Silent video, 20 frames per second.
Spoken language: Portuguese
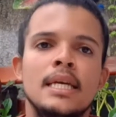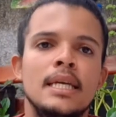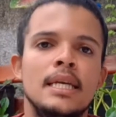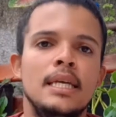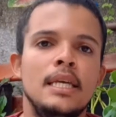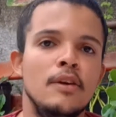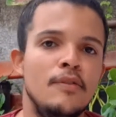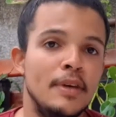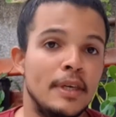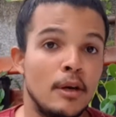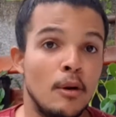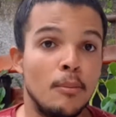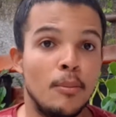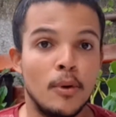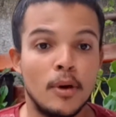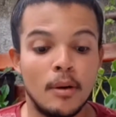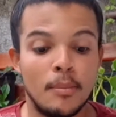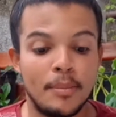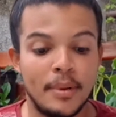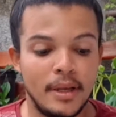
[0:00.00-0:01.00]
e eu fiquei um
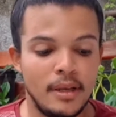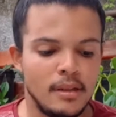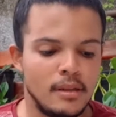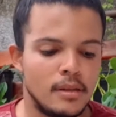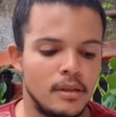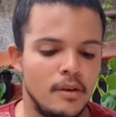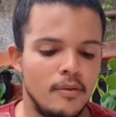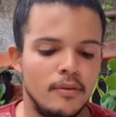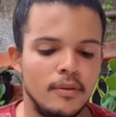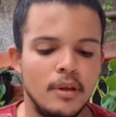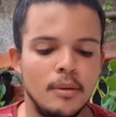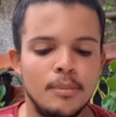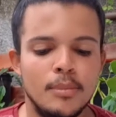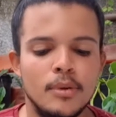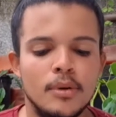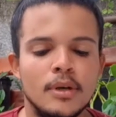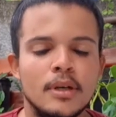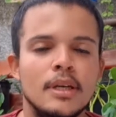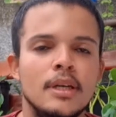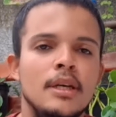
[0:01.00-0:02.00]
pouco apreensivo, né,
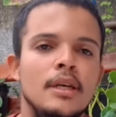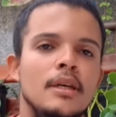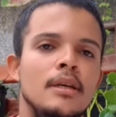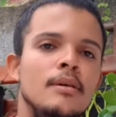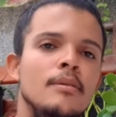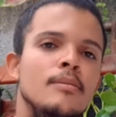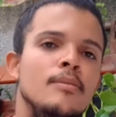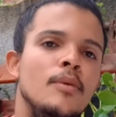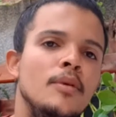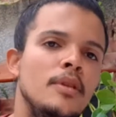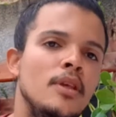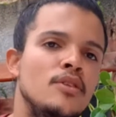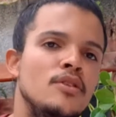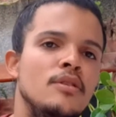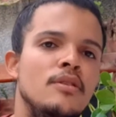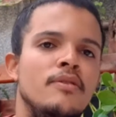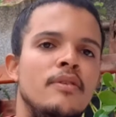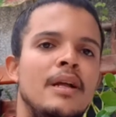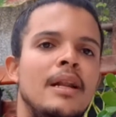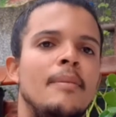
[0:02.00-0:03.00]
porque muita
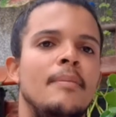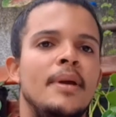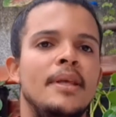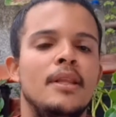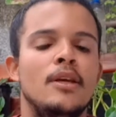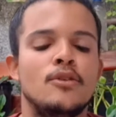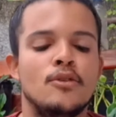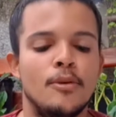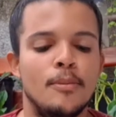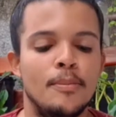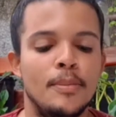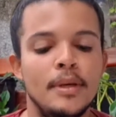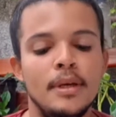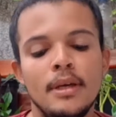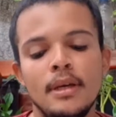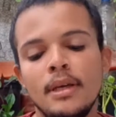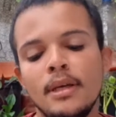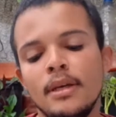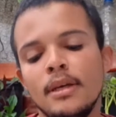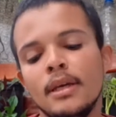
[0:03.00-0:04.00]
gente fala bem da
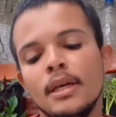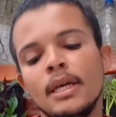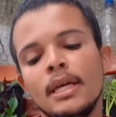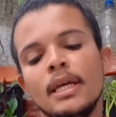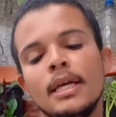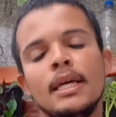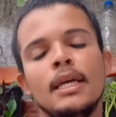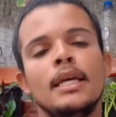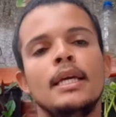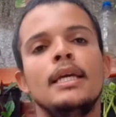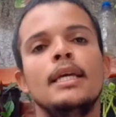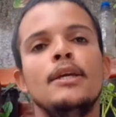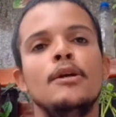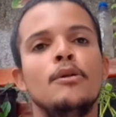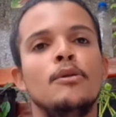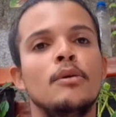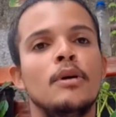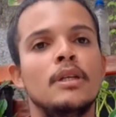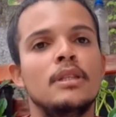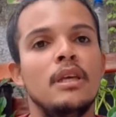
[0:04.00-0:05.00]
Shopee e eu
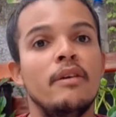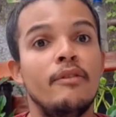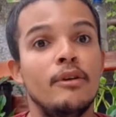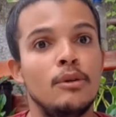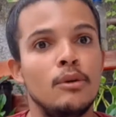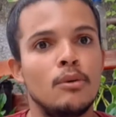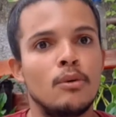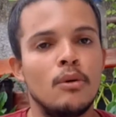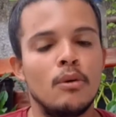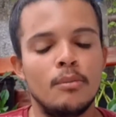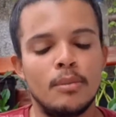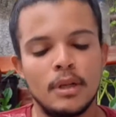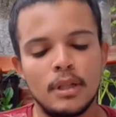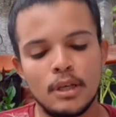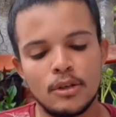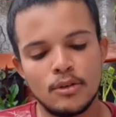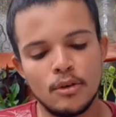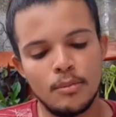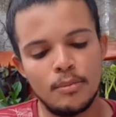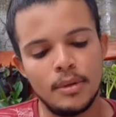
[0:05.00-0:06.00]
nunca tinha feito compra
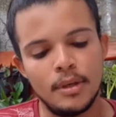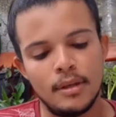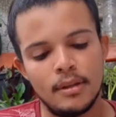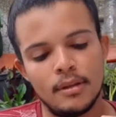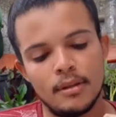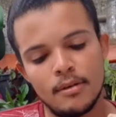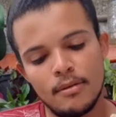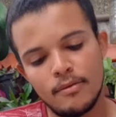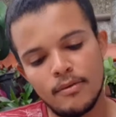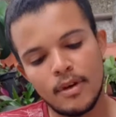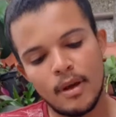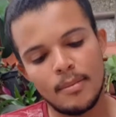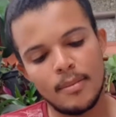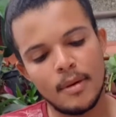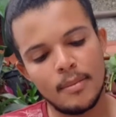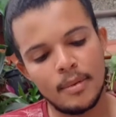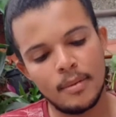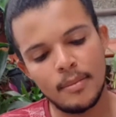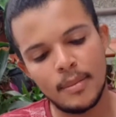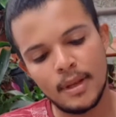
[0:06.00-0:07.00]
na Shopee, então foi a
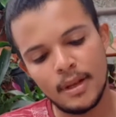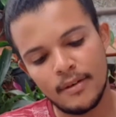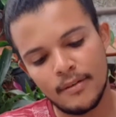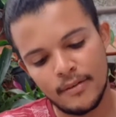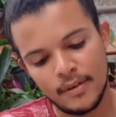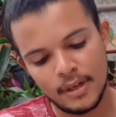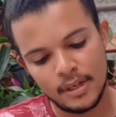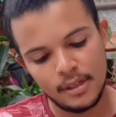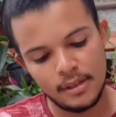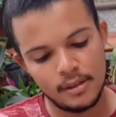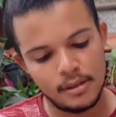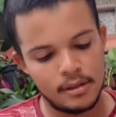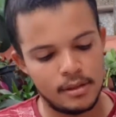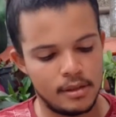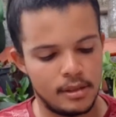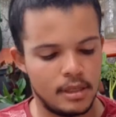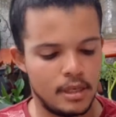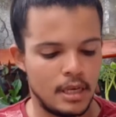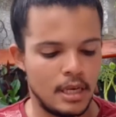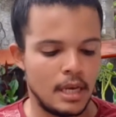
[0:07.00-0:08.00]
minha primeira vez
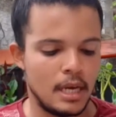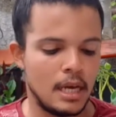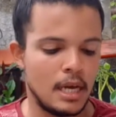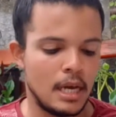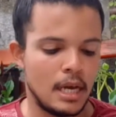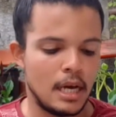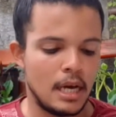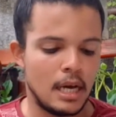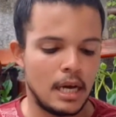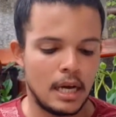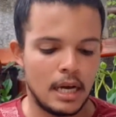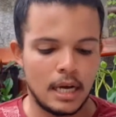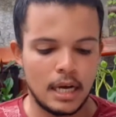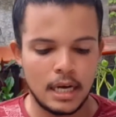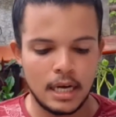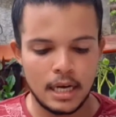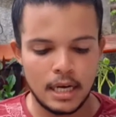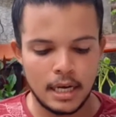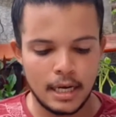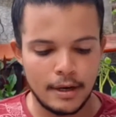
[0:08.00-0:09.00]

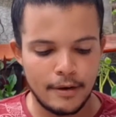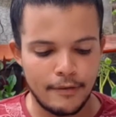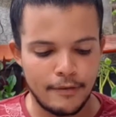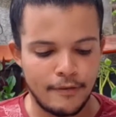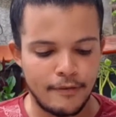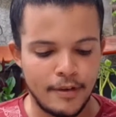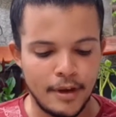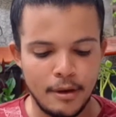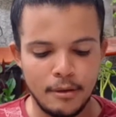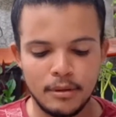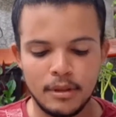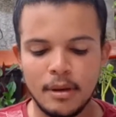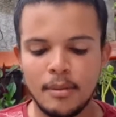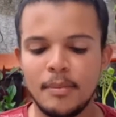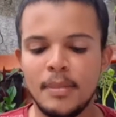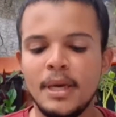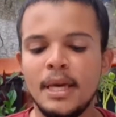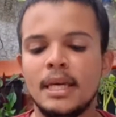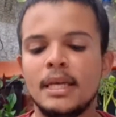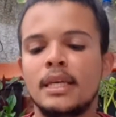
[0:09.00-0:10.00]
ah, veio
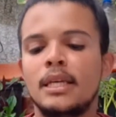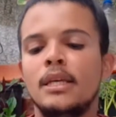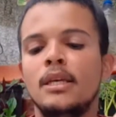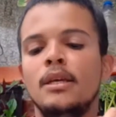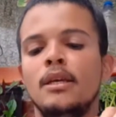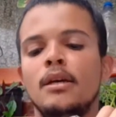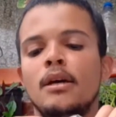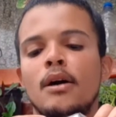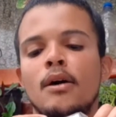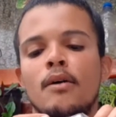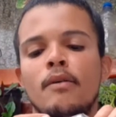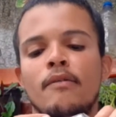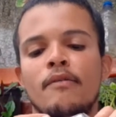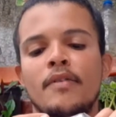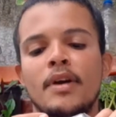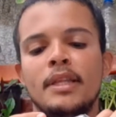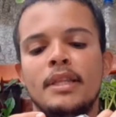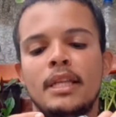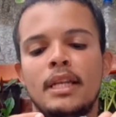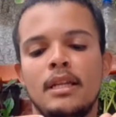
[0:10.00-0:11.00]
também aqui é, um
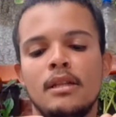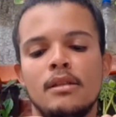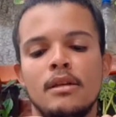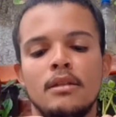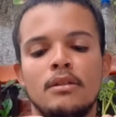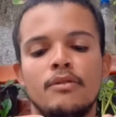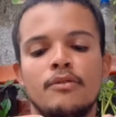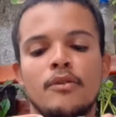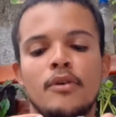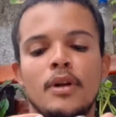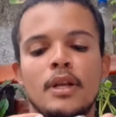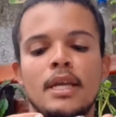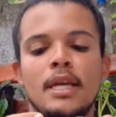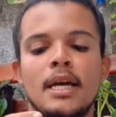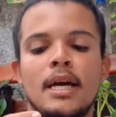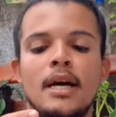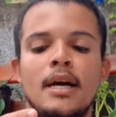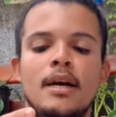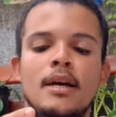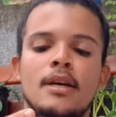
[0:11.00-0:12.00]
fertilizante
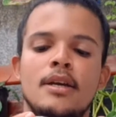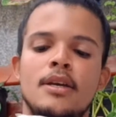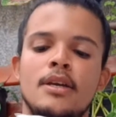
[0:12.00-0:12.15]
foliar,